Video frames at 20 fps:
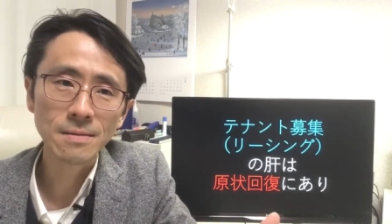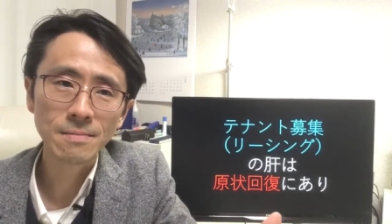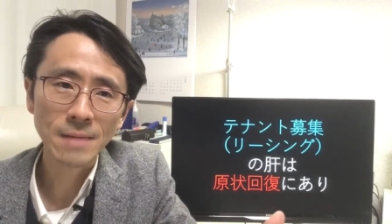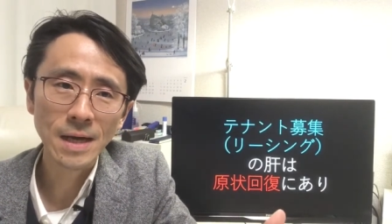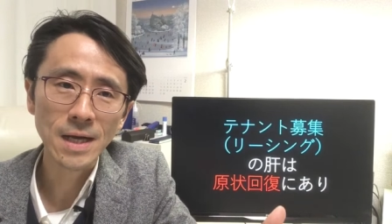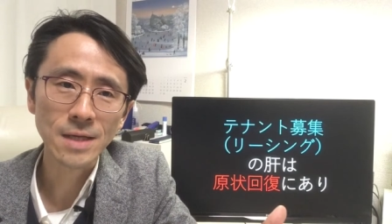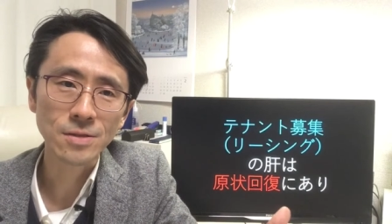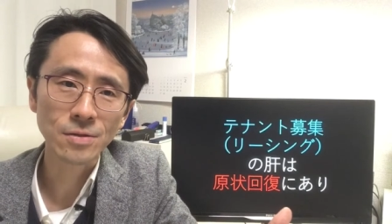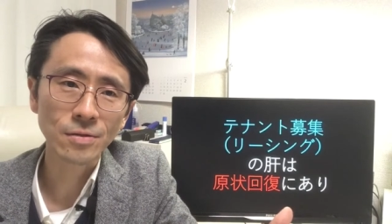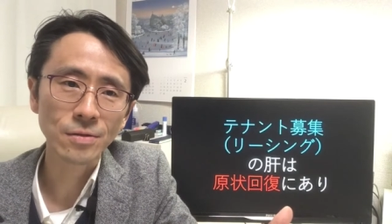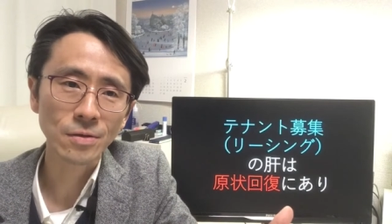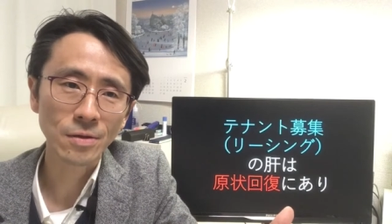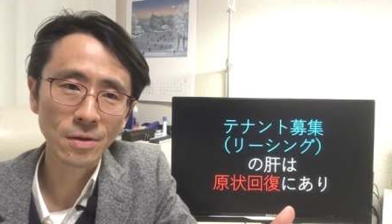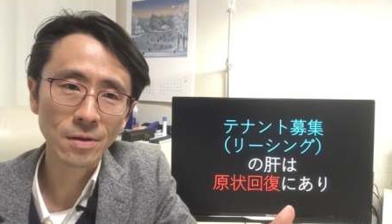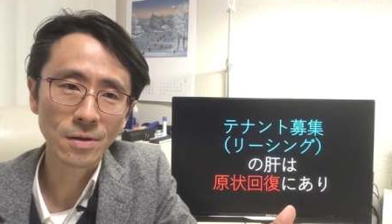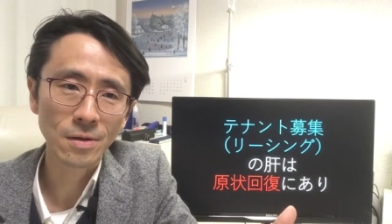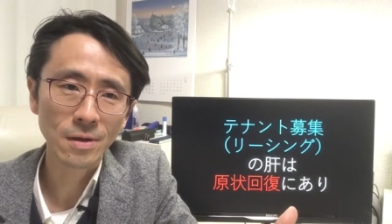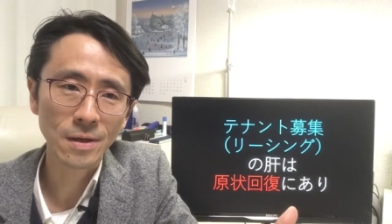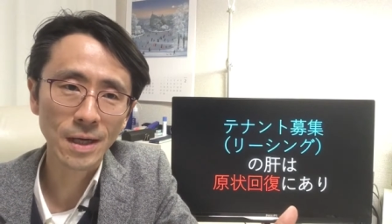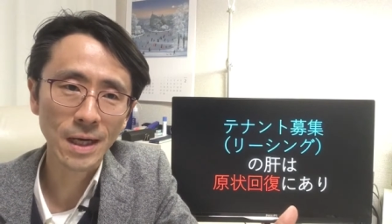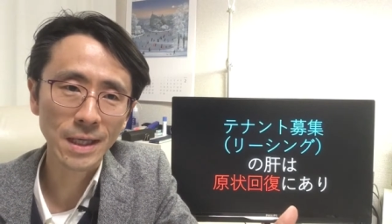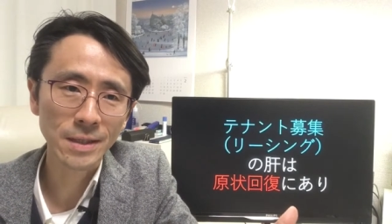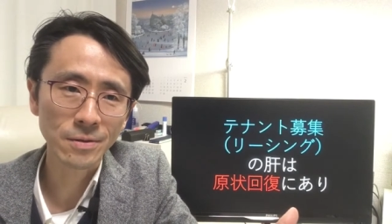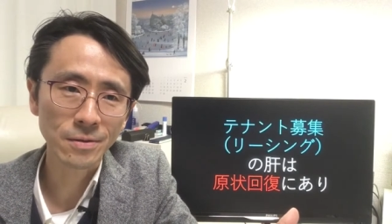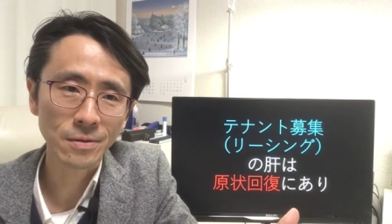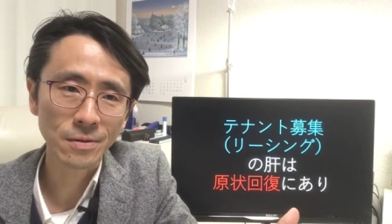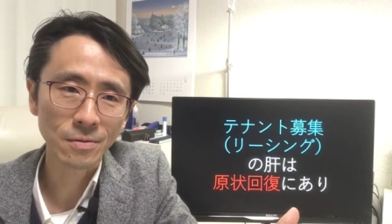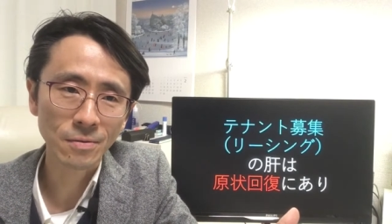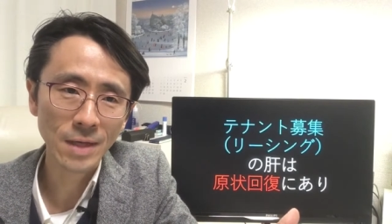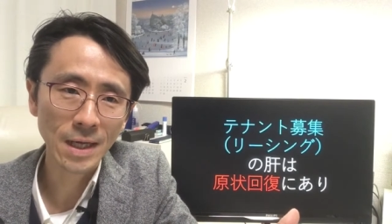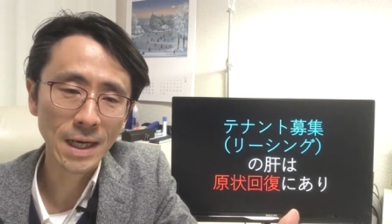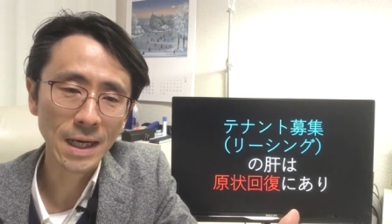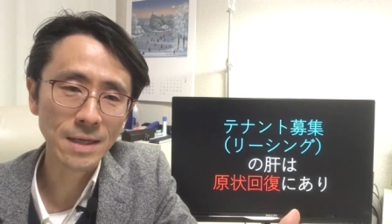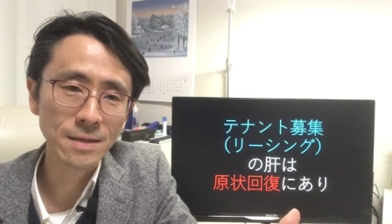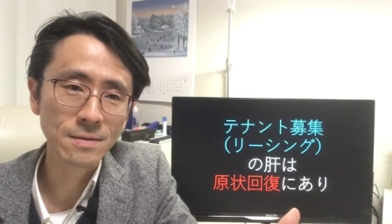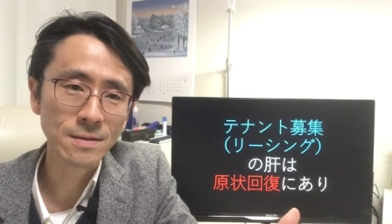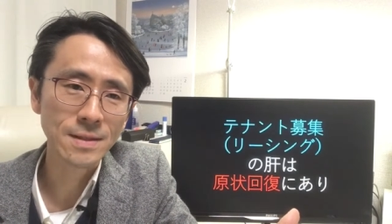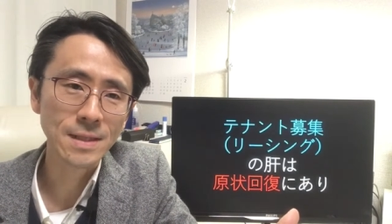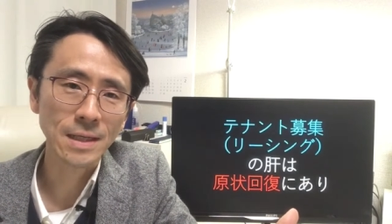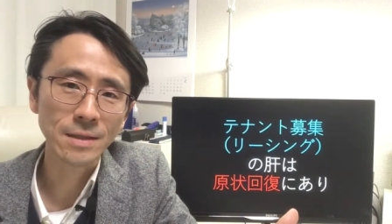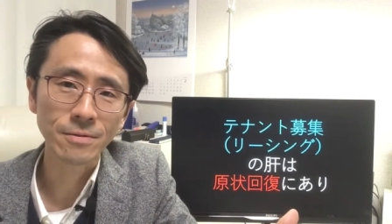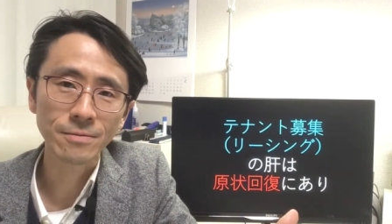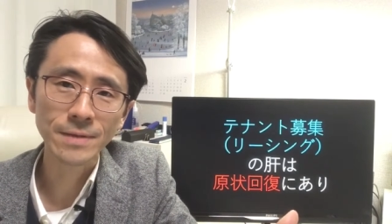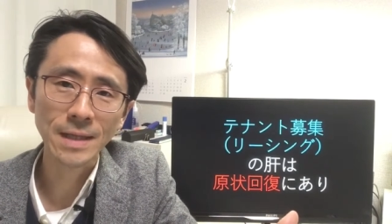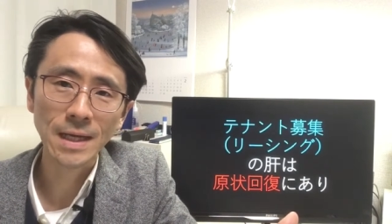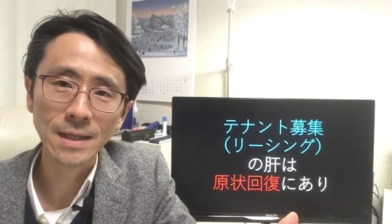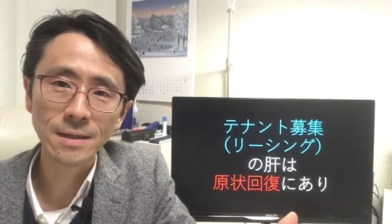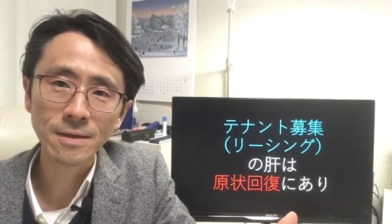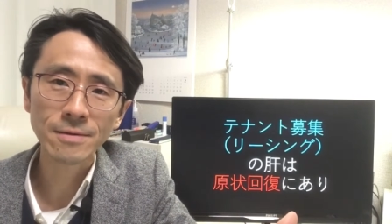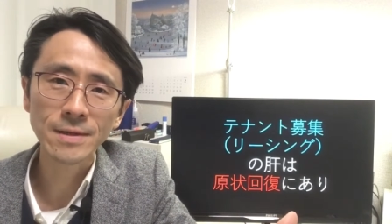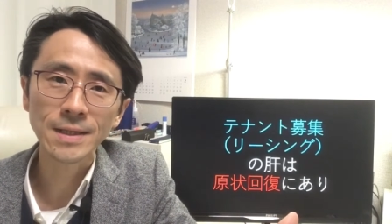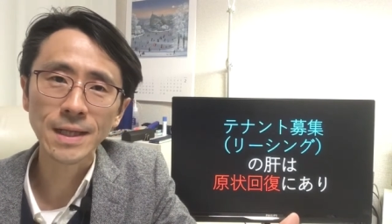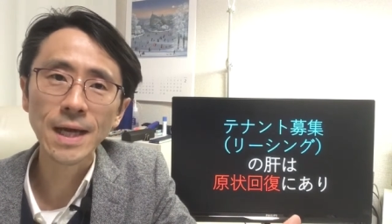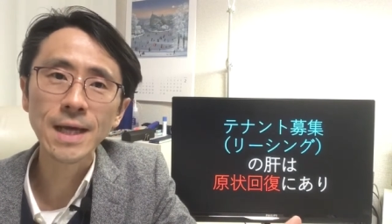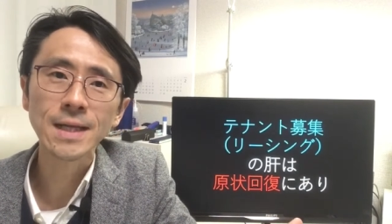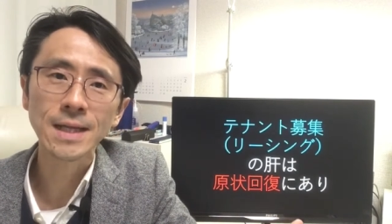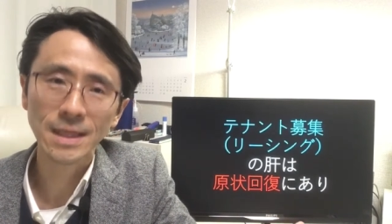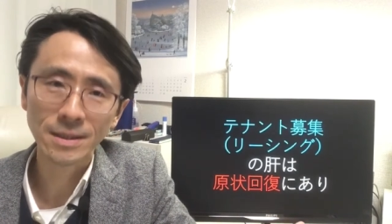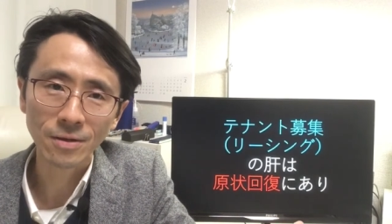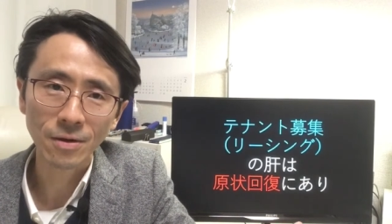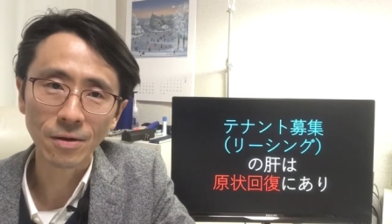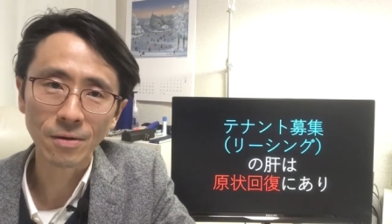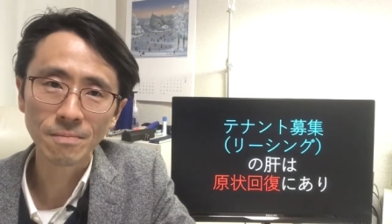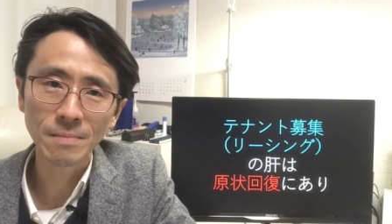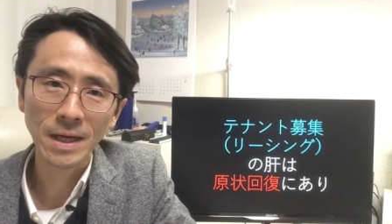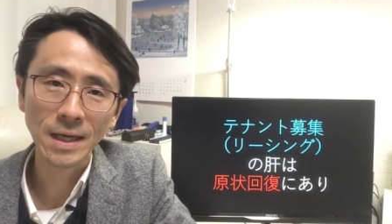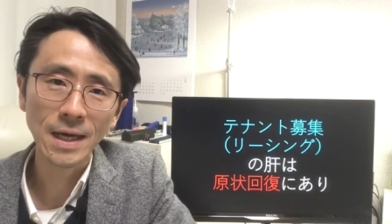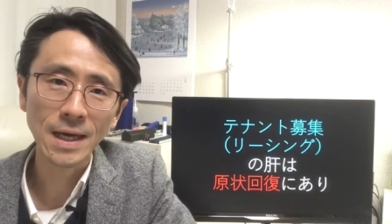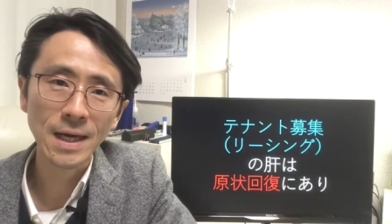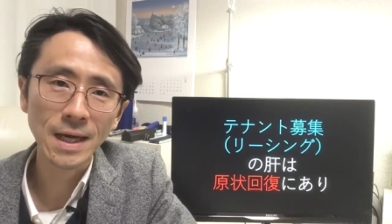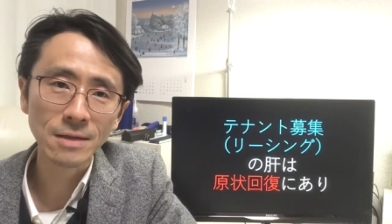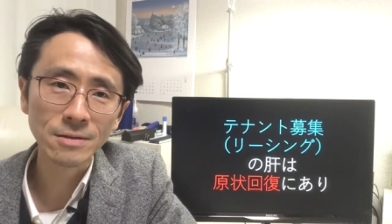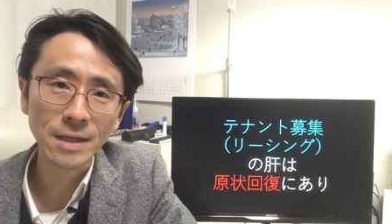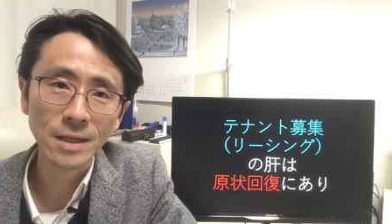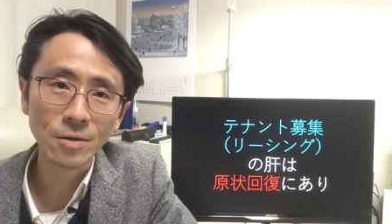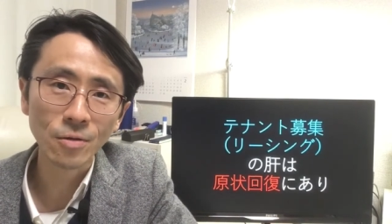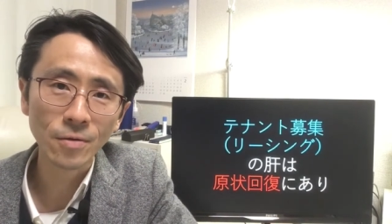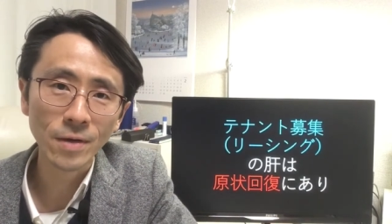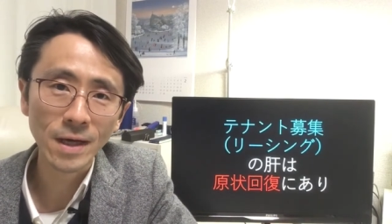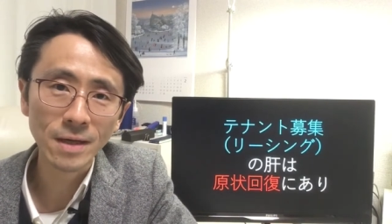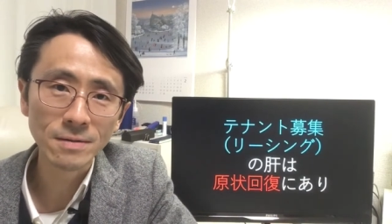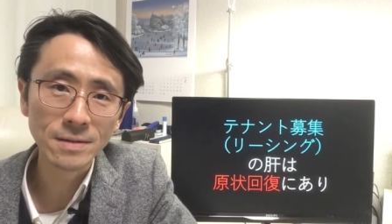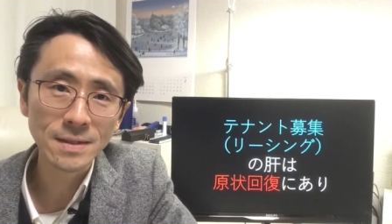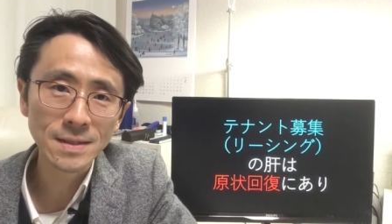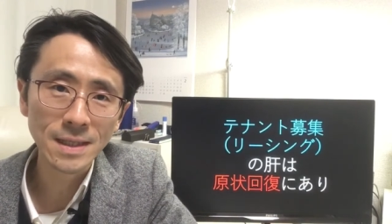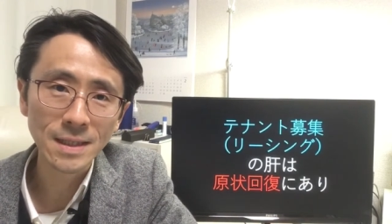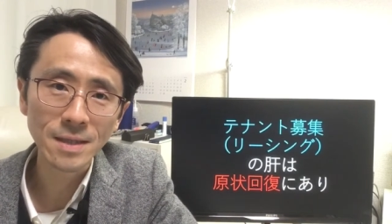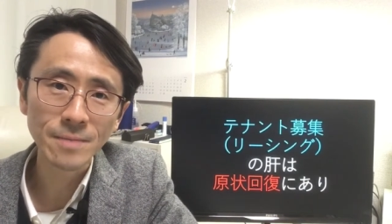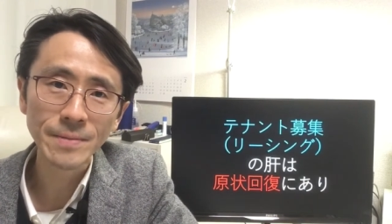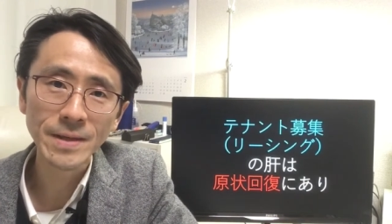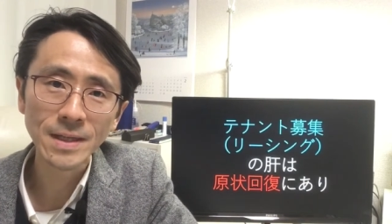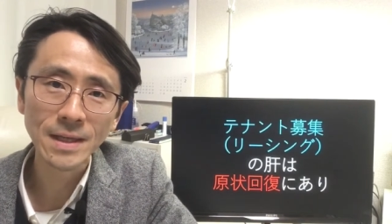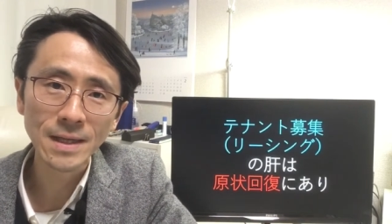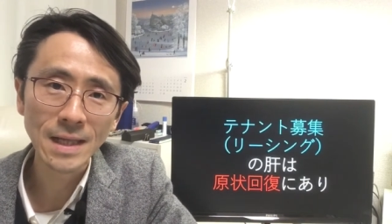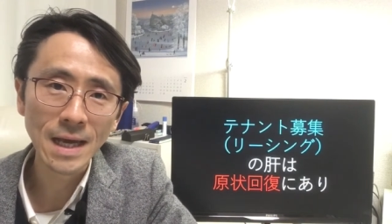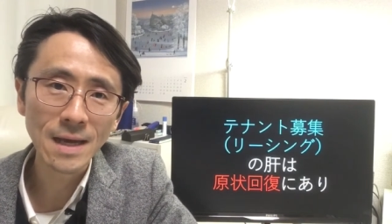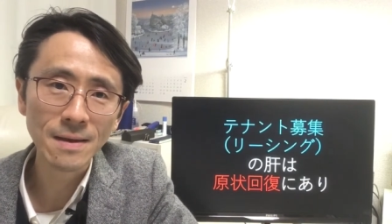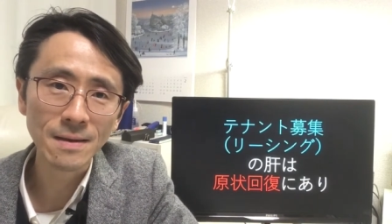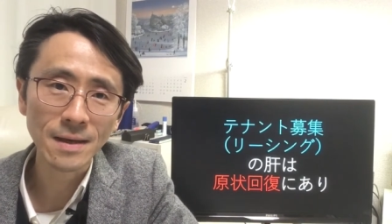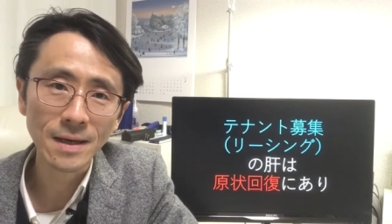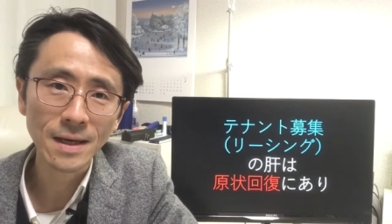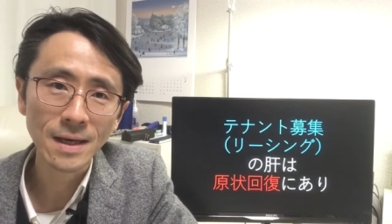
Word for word: まあ、ちょっとあのこれは借主さんの負担ではないなと、まあ、契約で特約に定めてない、